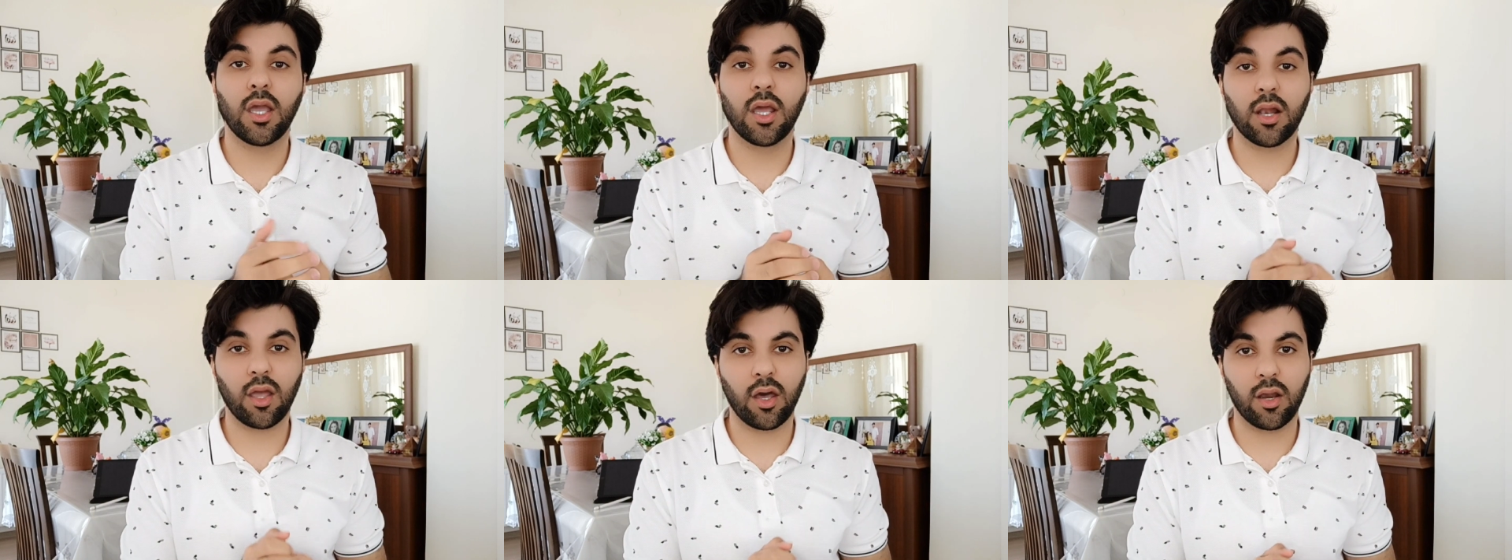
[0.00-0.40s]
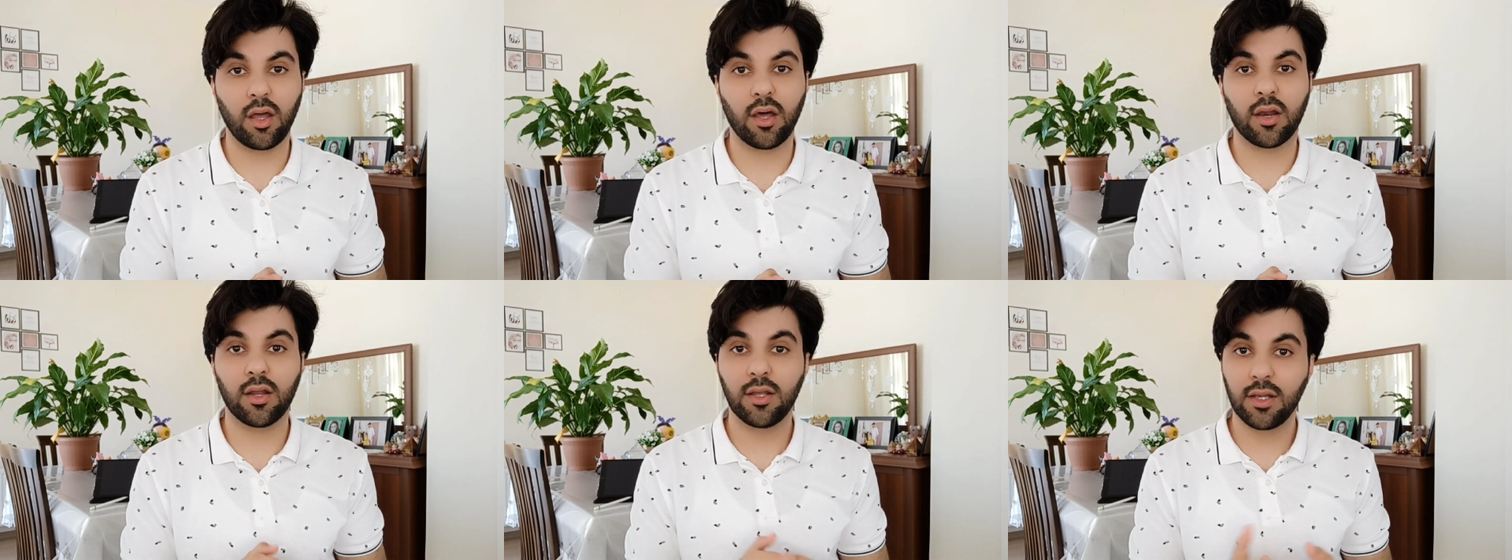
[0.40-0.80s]

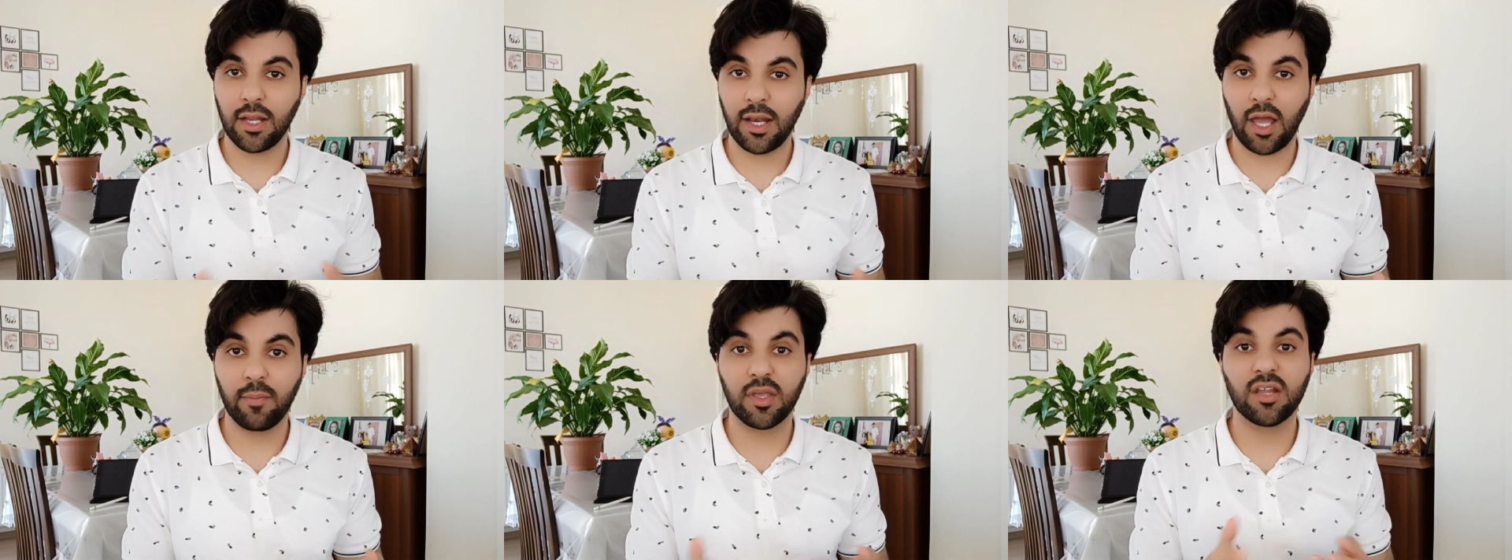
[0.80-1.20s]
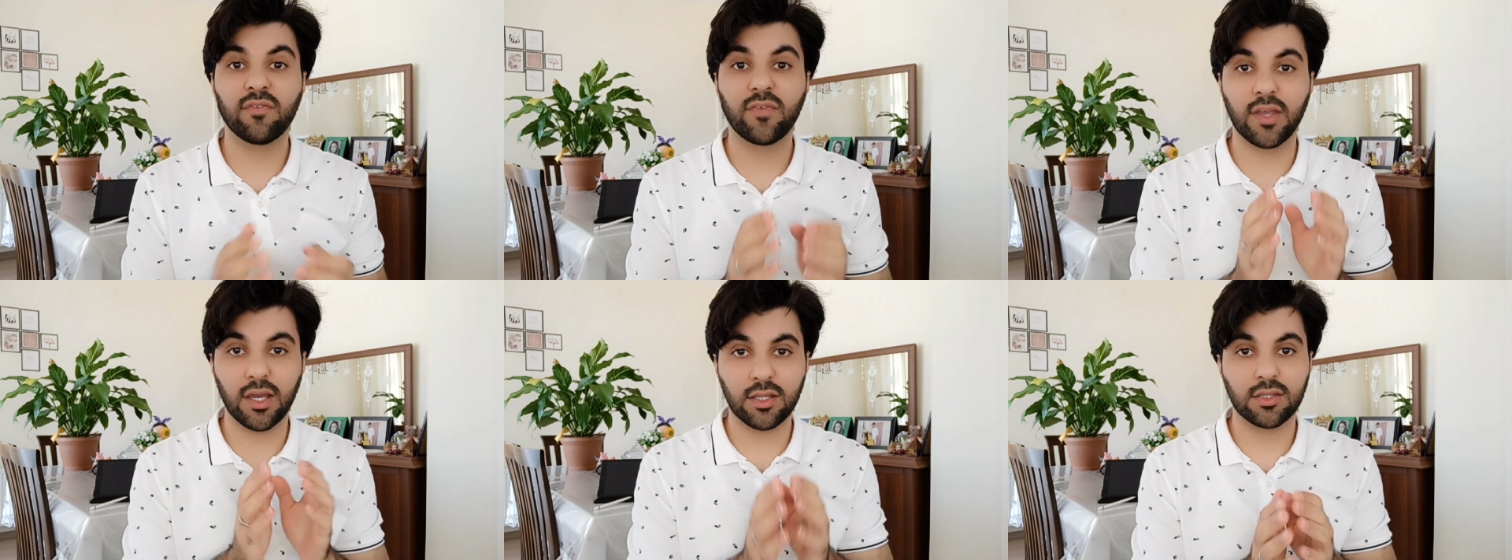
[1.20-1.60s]
القرار للعميل
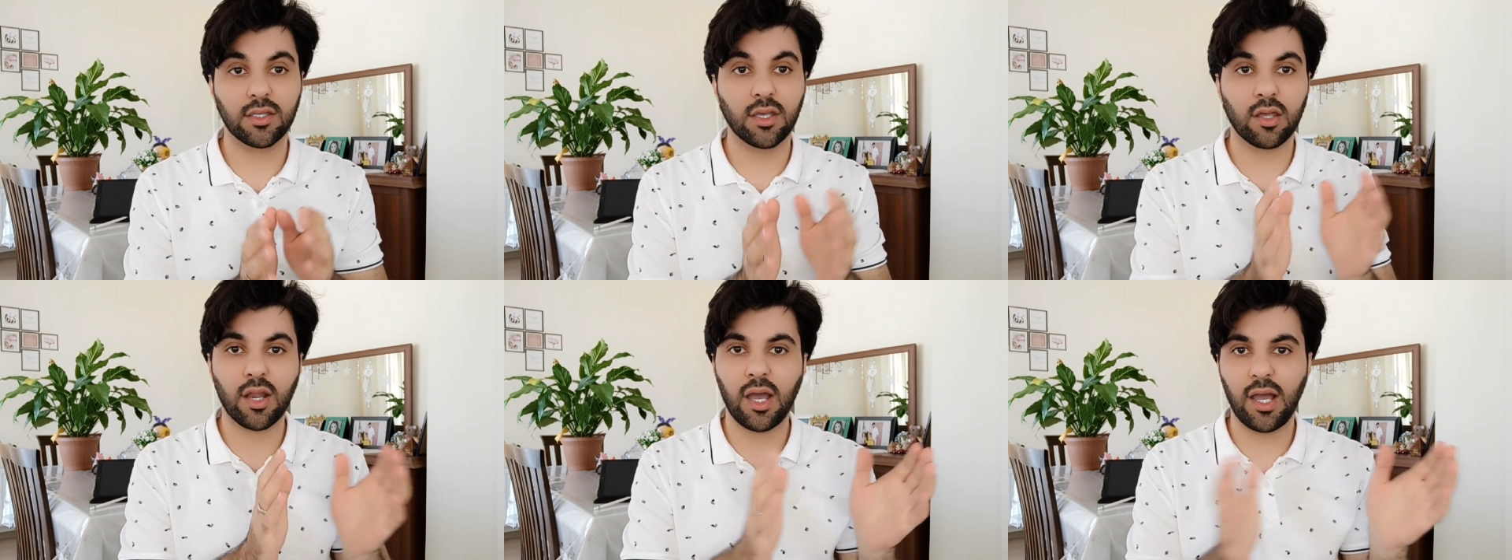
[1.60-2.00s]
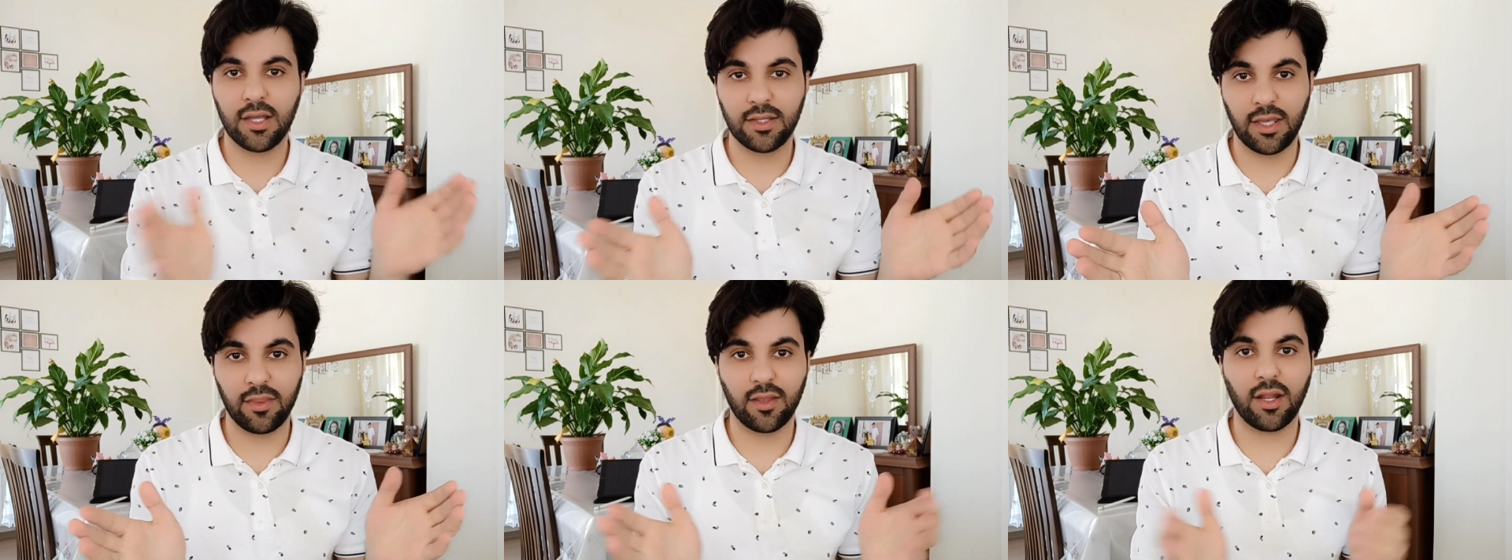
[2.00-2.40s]
في اختيار
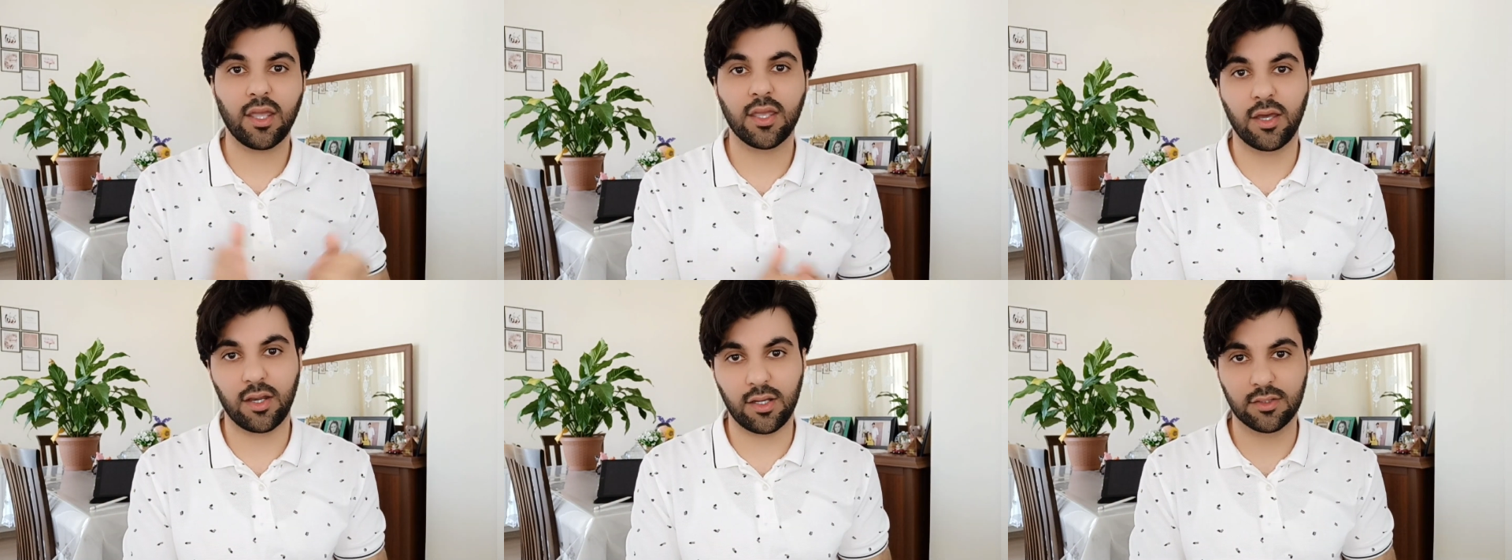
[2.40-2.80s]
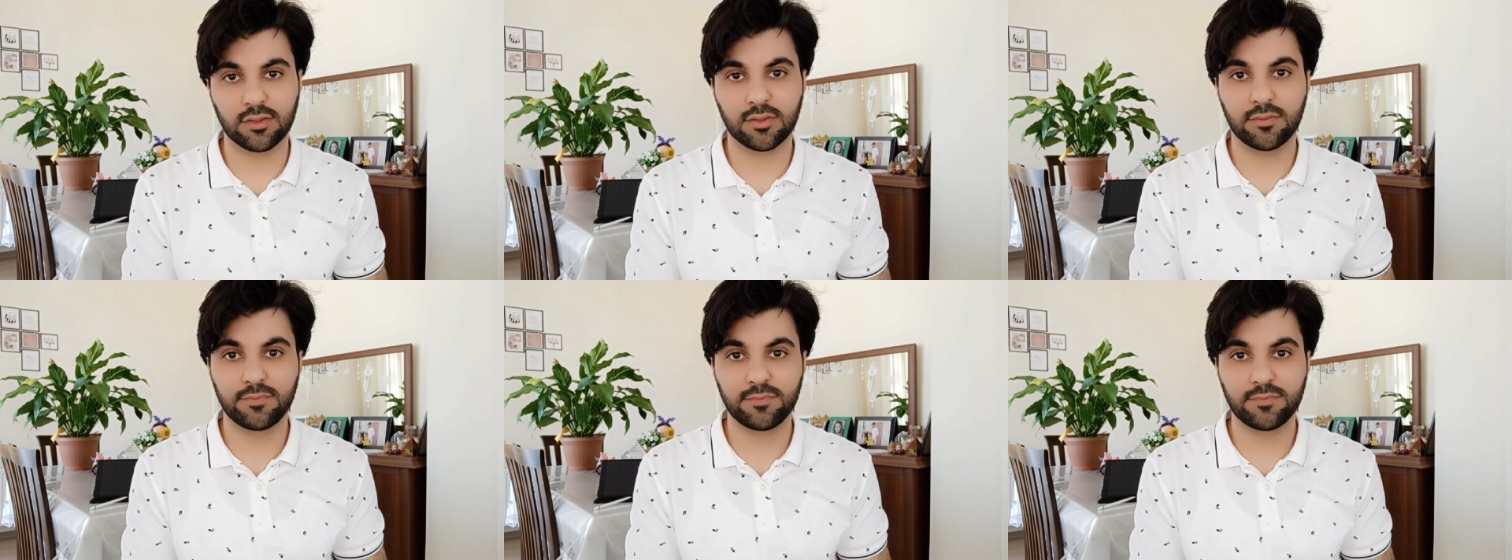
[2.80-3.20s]
أحد هذه الخيارات